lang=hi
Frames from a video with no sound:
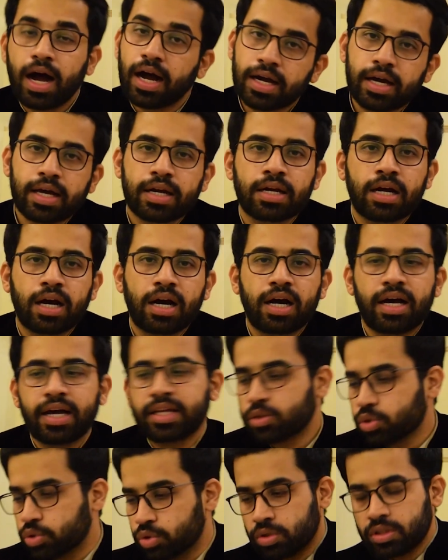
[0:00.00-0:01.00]
अगर ना आए
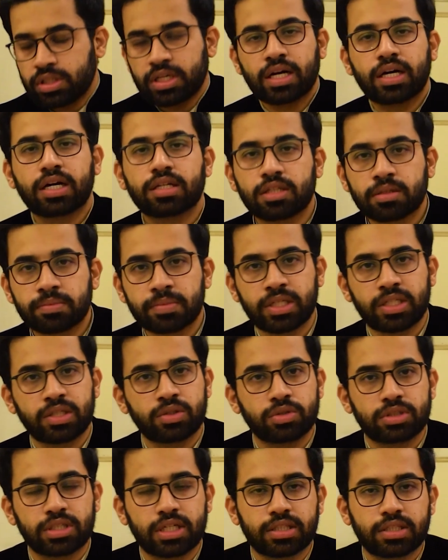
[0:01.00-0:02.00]
तो दुनिया ख़त्म नहीं
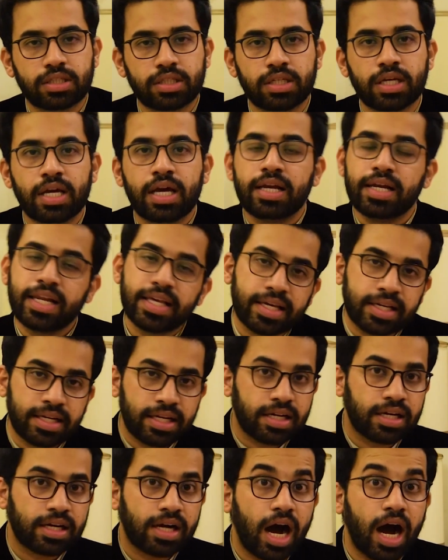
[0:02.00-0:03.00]
हो जाती लेकिन
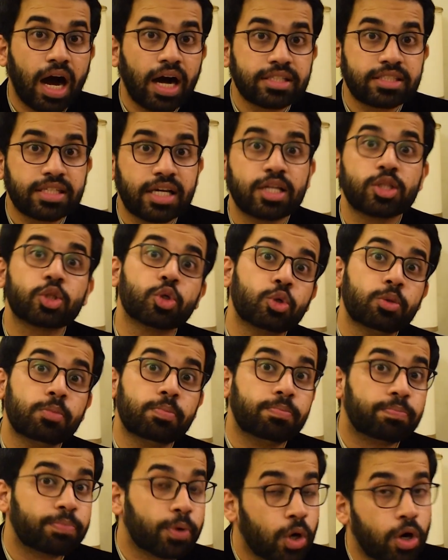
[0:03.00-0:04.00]
अगर आ जाए तो
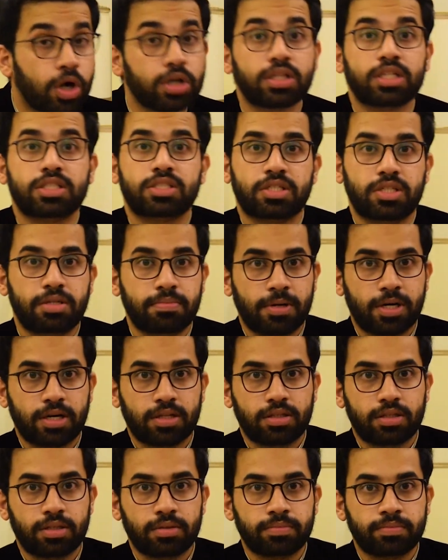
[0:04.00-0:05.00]
बहुत अच्छी
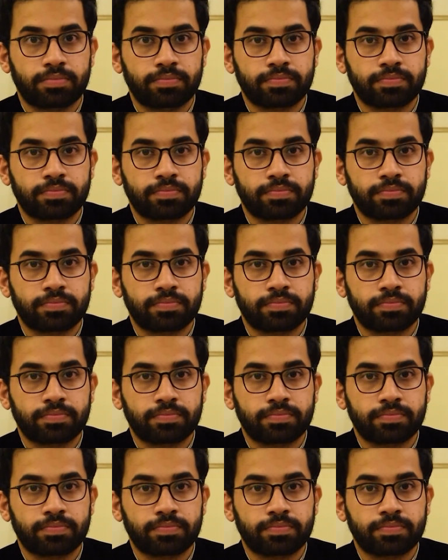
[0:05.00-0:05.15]
बात है